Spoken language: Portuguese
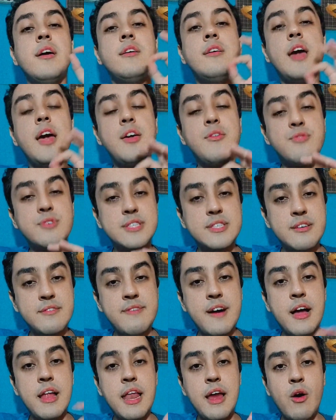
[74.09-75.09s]
E aí você
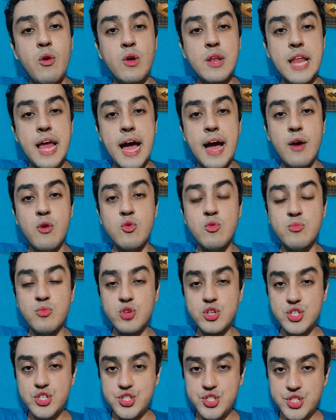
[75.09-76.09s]
vai lá olhar o
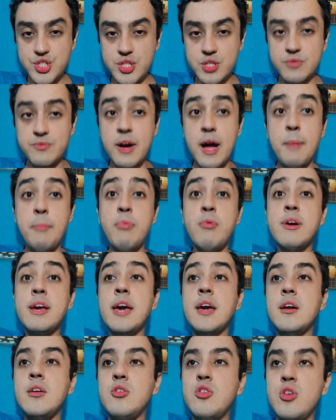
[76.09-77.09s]
motivo. Ah, por
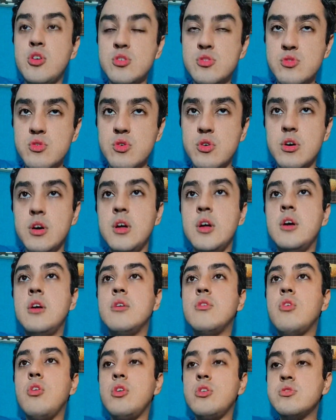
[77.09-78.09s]
que, que glosou?
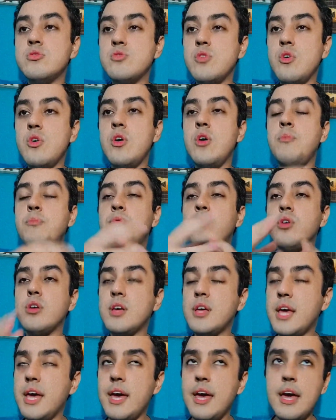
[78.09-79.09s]
Glosou
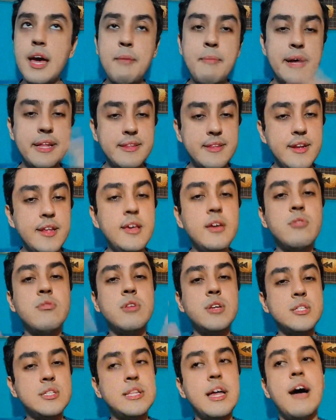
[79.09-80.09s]
porque a
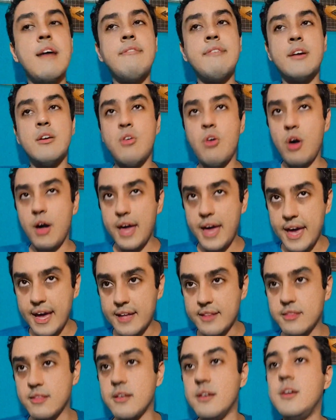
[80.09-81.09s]
matrícula estava
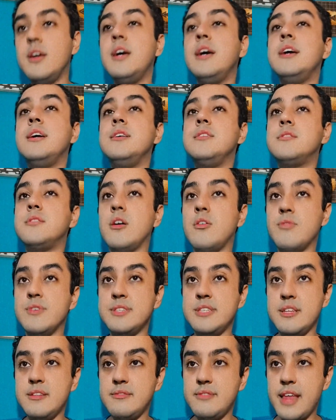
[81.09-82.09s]
incorreta. Então
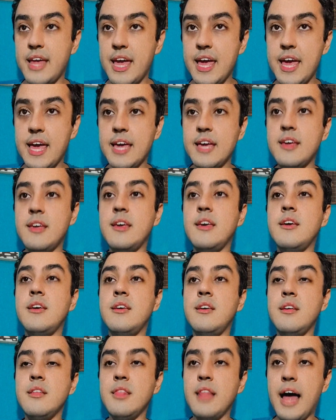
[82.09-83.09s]
você tem que
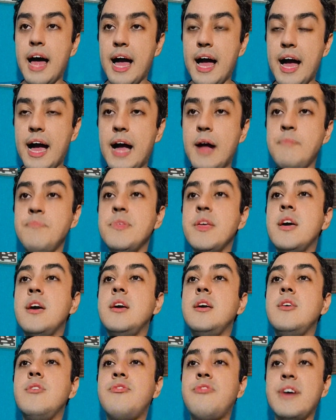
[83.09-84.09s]
ir lá
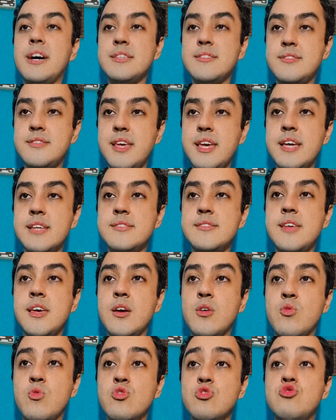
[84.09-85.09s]
e fazer esse
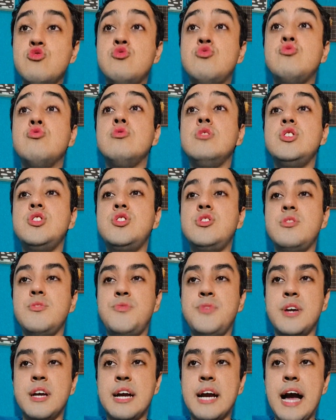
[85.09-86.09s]
recurso,
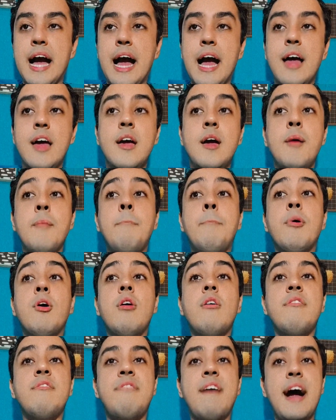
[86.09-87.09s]
justificar,
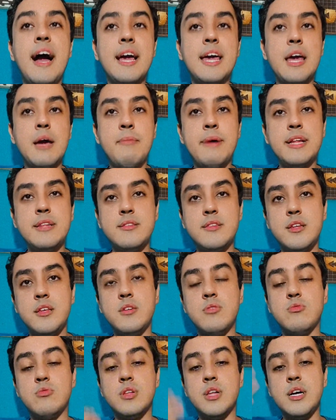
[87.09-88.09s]
provar que a
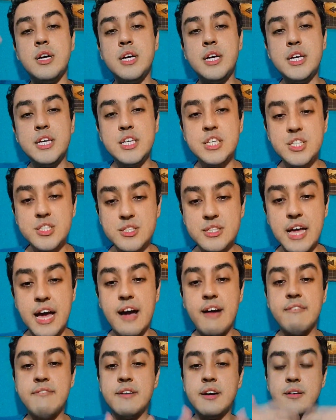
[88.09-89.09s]
matrícula
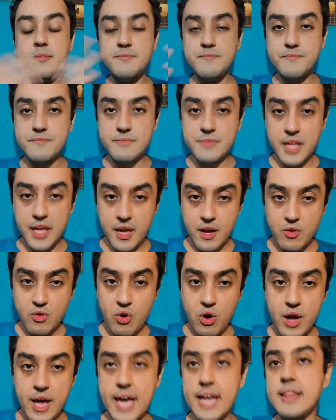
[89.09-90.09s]
estava né,
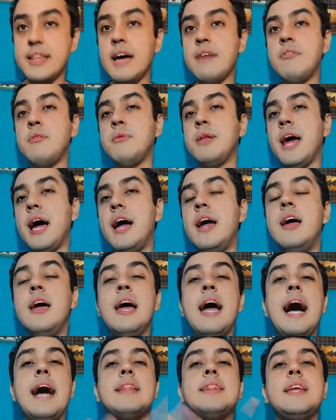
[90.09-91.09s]
correta. Ah, vamos lá.
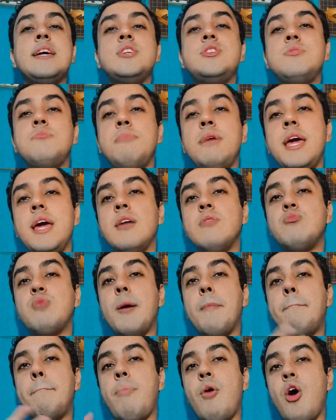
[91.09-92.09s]
Atendimento
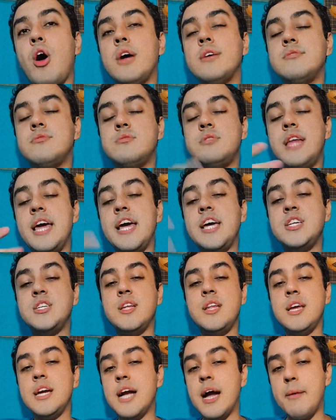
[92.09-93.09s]
após o
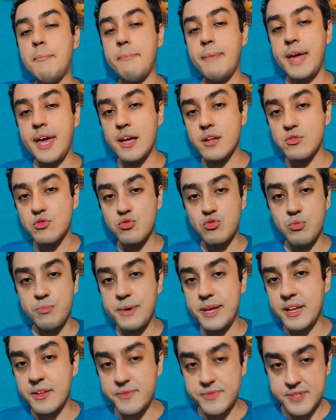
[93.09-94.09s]
desligamento do
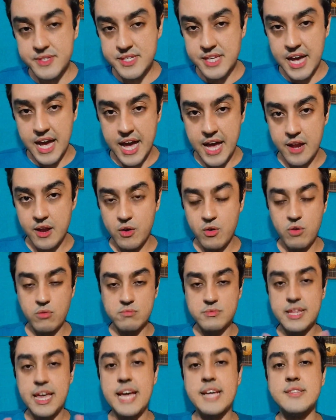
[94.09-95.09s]
beneficiário.
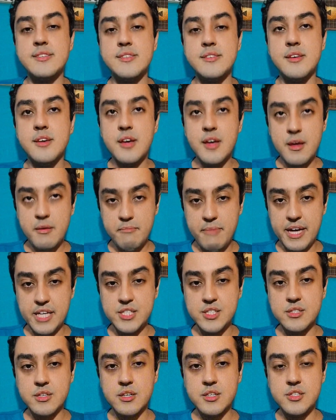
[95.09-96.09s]
Acontece
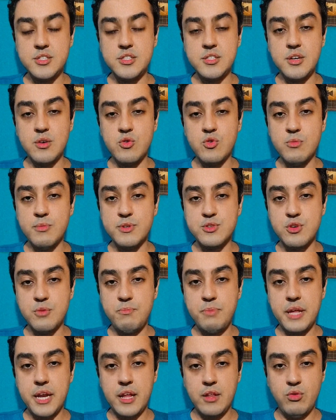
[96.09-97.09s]
bastante em algumas
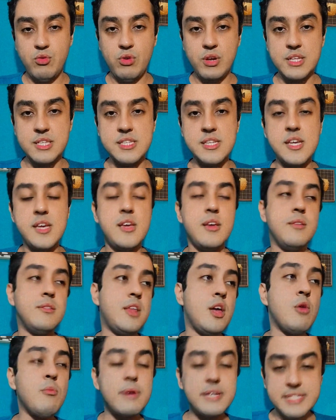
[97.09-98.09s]
operadoras aí.
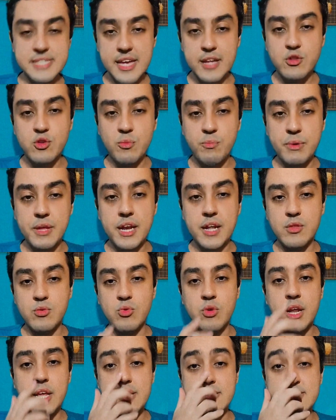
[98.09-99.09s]
Tem uma certa
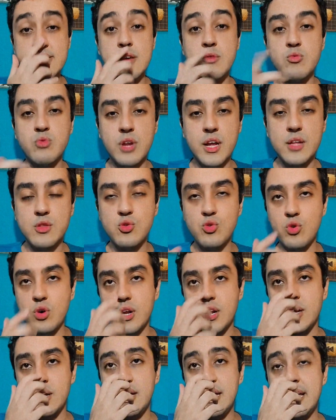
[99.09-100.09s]
operadora e
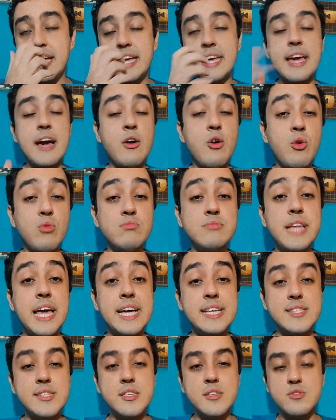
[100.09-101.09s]
seguradora que
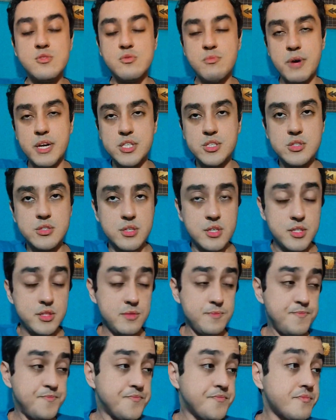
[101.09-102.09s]
acontece isso bastante.
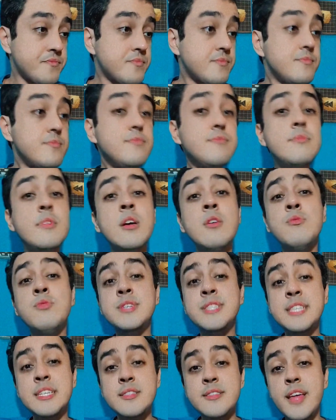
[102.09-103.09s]

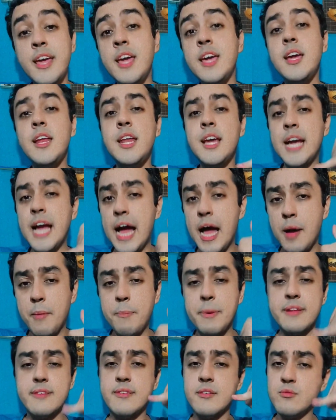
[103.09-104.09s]
Você tem que ligar
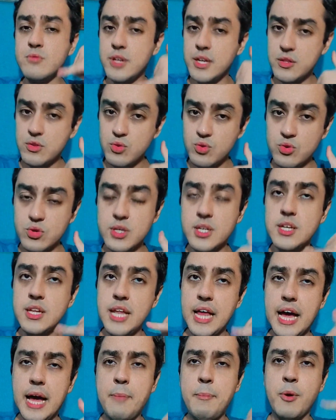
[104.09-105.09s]
para a seguradora,
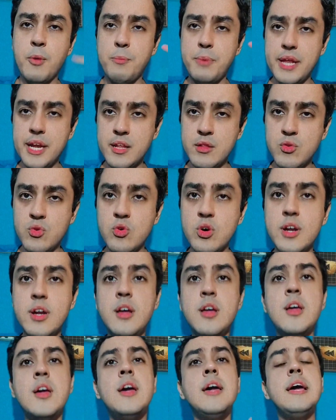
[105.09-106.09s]
lá para a operadora,
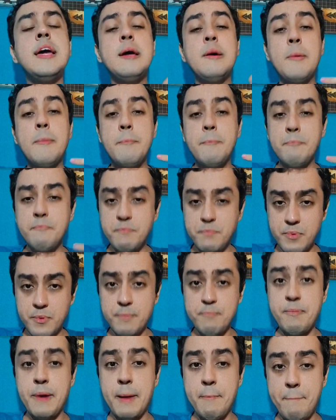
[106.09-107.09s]

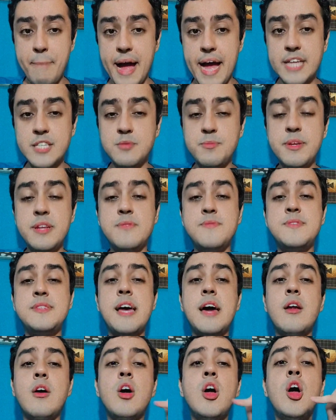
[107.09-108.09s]
para a parte
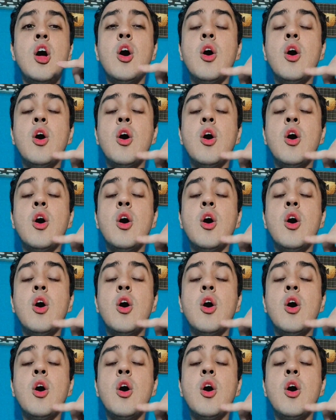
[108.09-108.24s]
beneficiária.